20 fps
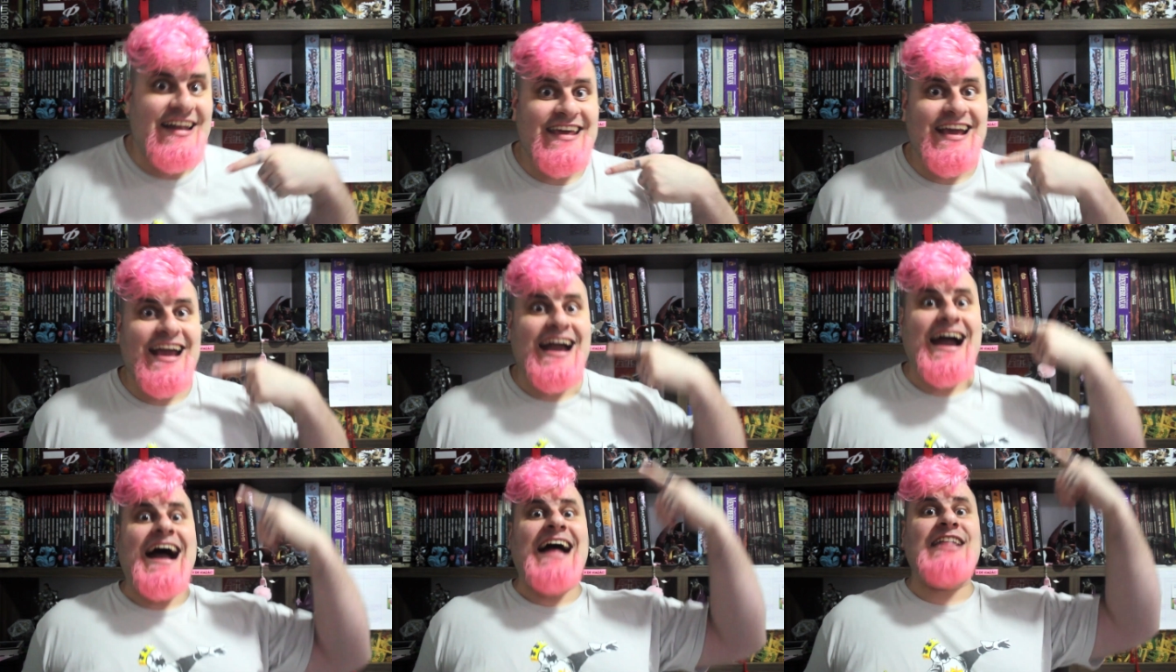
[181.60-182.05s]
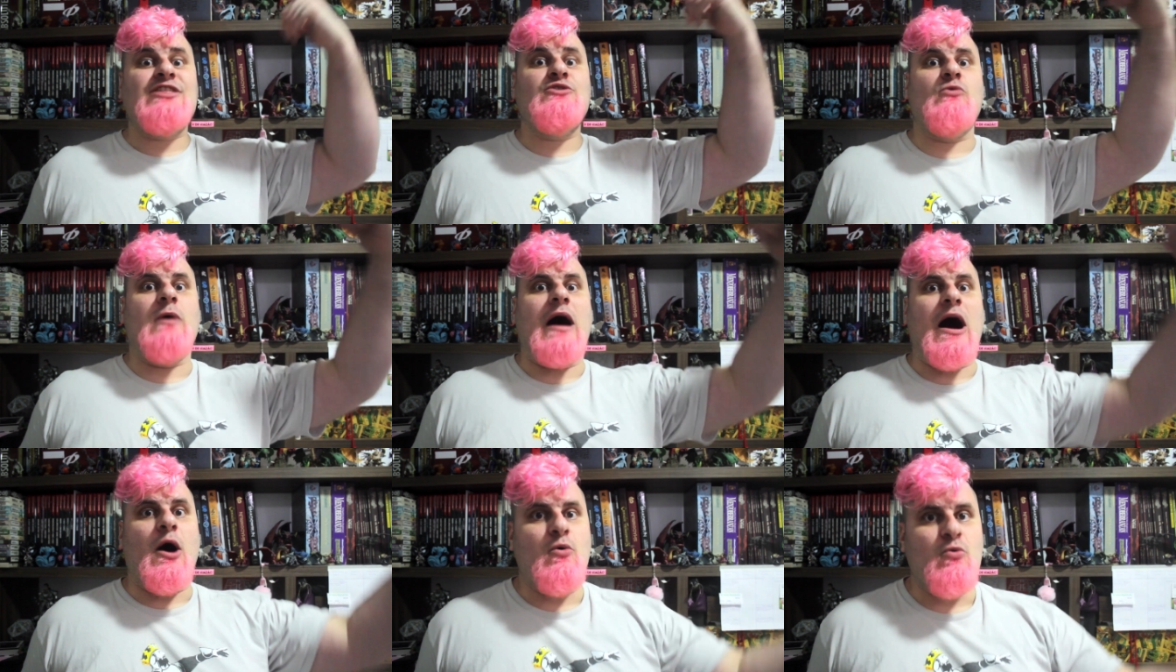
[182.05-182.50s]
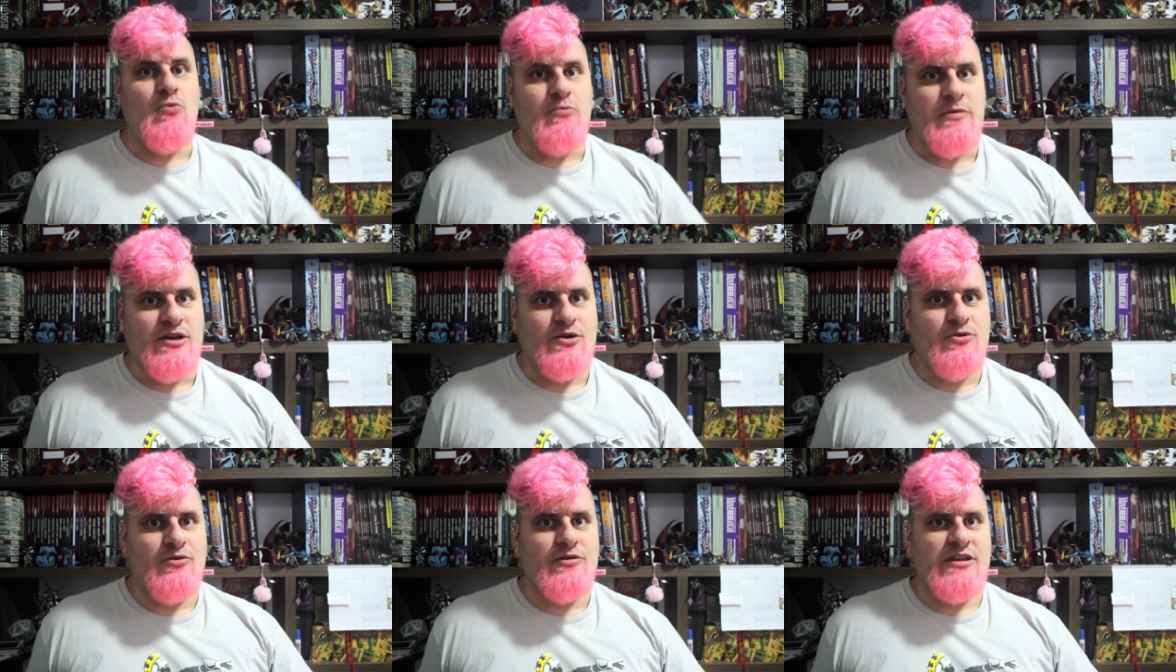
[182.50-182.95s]
ligado a um
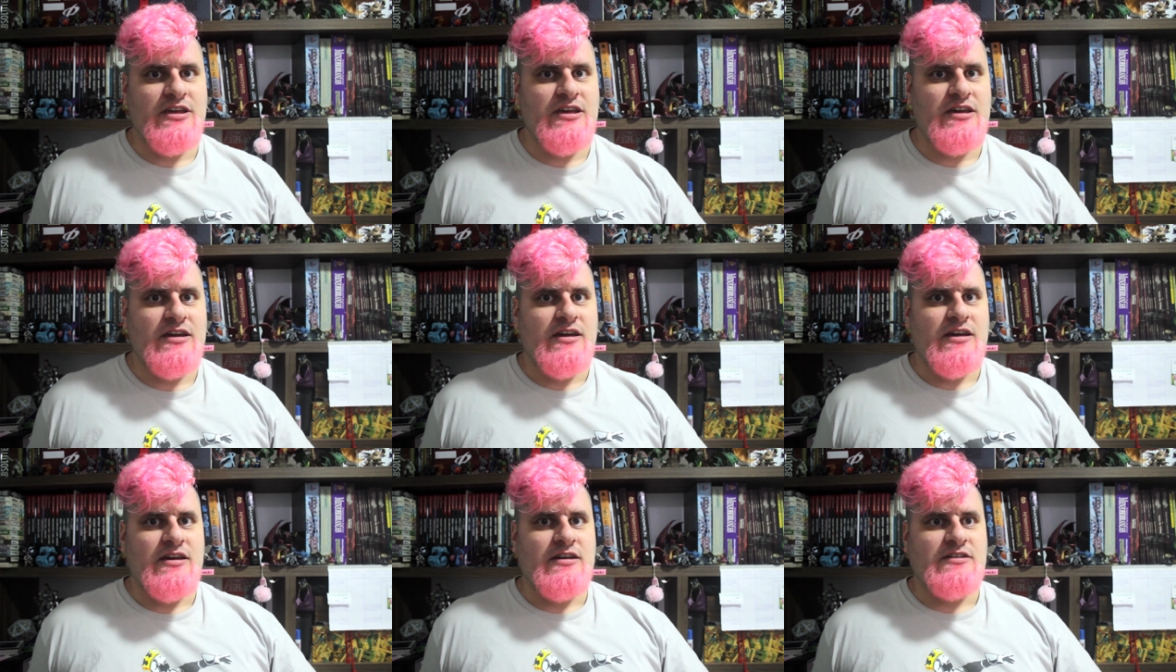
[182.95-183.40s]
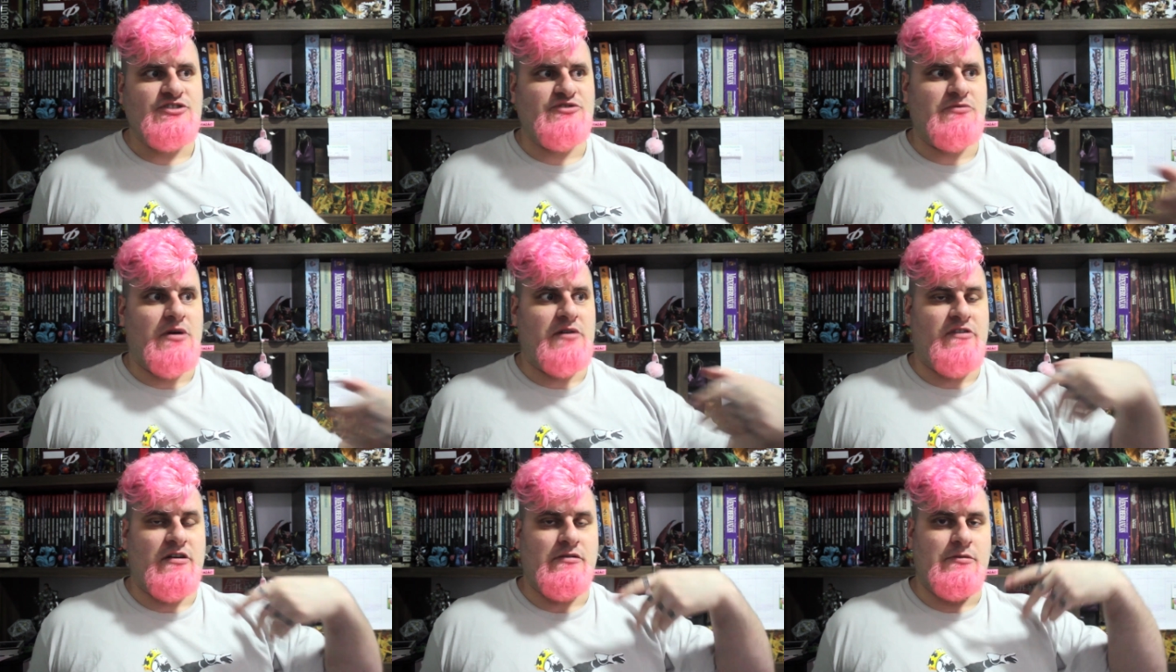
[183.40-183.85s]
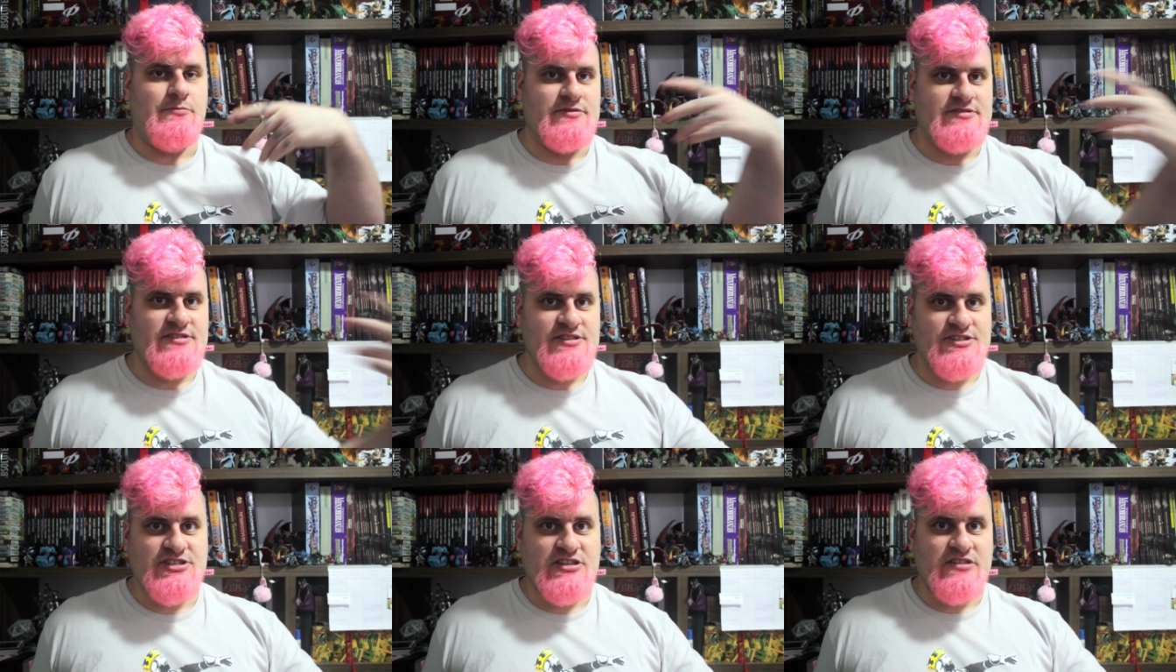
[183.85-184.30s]
ícone de uma forma
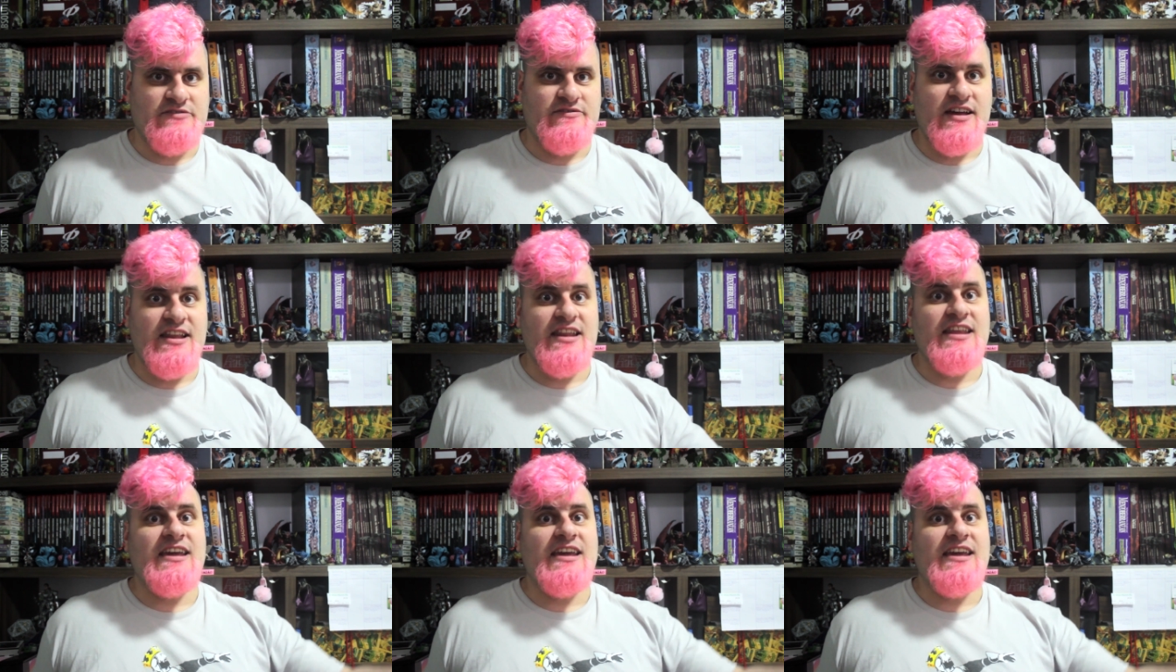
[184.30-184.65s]
positiva,